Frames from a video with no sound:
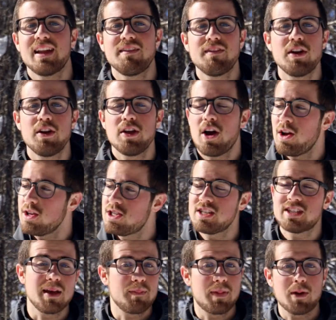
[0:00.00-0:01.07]
Nel video di
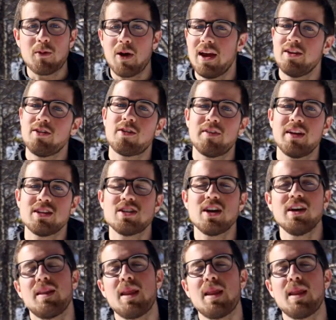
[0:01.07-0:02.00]
oggi, sempre qua in Norvegia,